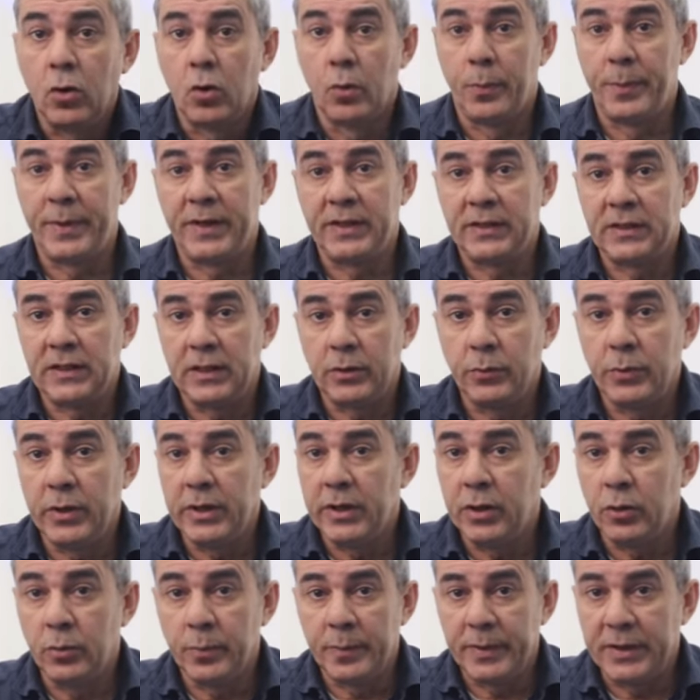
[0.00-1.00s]
o per
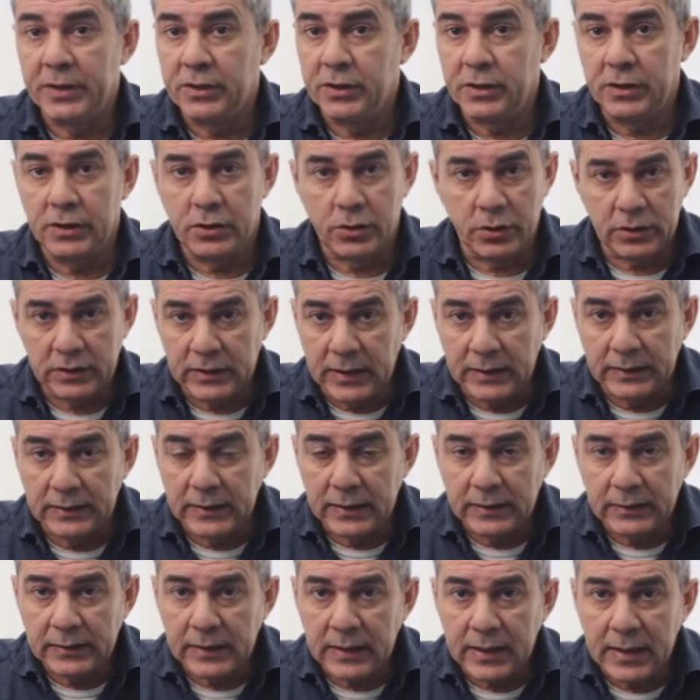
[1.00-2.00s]
eseguire un preciso
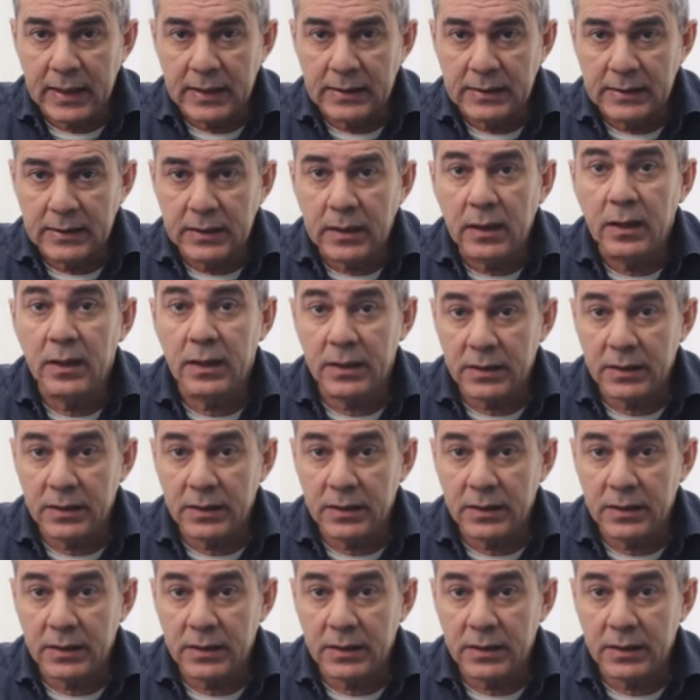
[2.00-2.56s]
standard di razza,